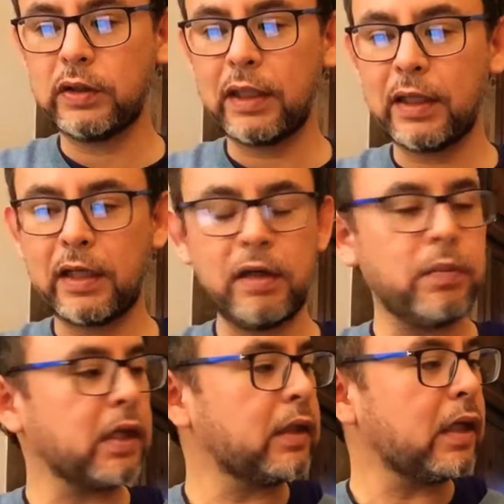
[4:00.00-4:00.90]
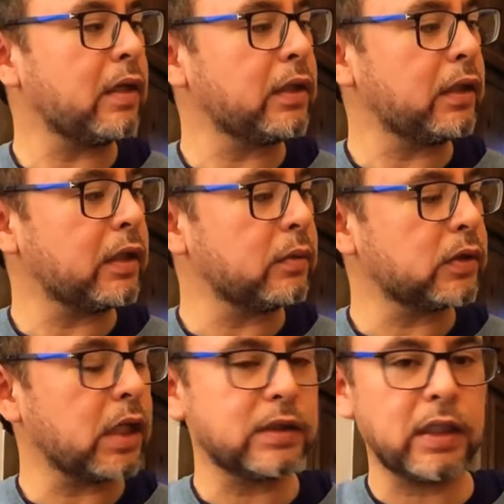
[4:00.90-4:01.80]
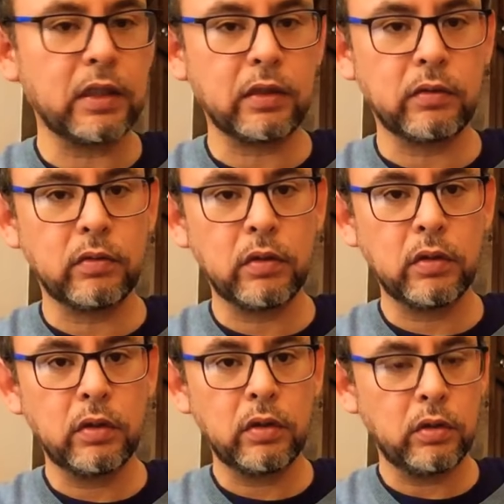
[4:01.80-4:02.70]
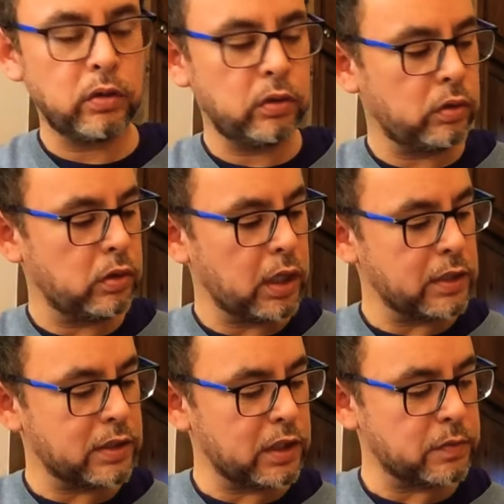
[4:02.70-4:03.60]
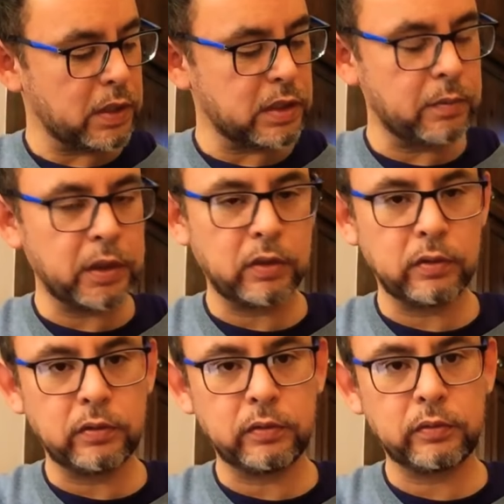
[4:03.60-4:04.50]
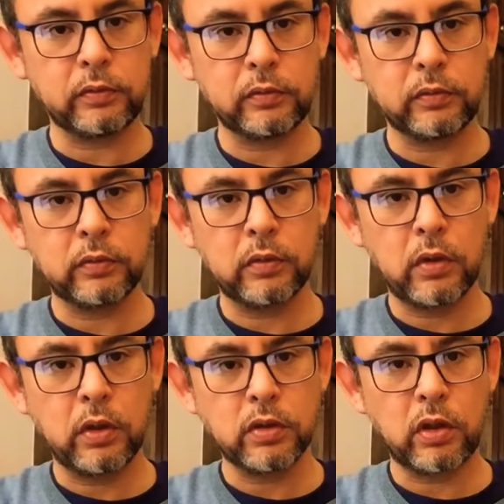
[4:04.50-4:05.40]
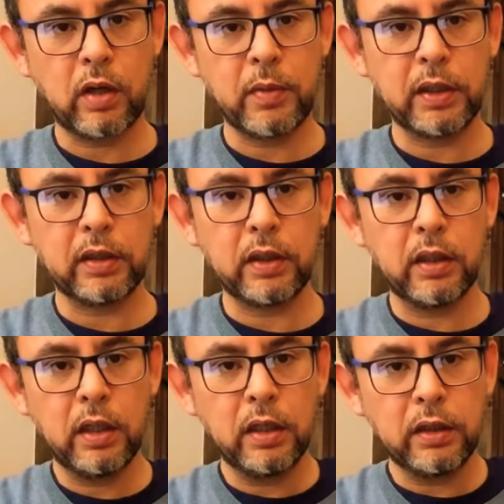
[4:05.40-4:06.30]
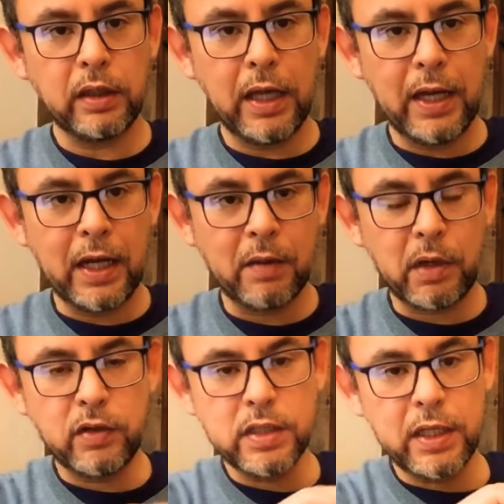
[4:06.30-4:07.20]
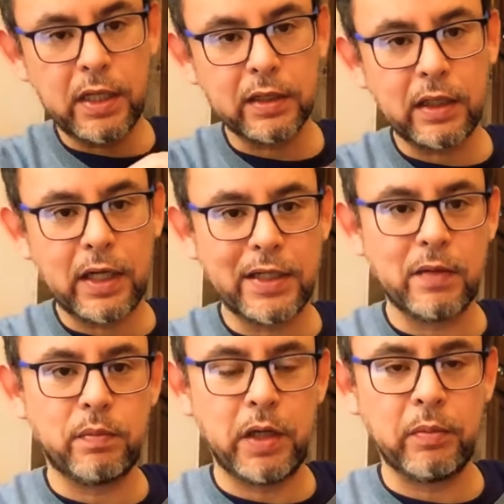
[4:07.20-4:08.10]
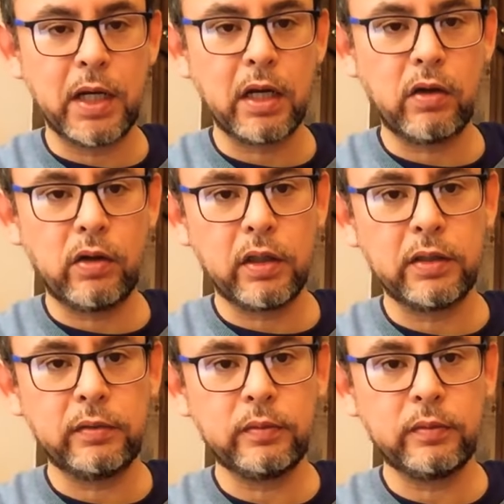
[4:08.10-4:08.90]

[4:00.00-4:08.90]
O sea que aquí prácticamente tenemos que hacer este desplazamiento solamente. En la mano izquierda, en el primer acorde,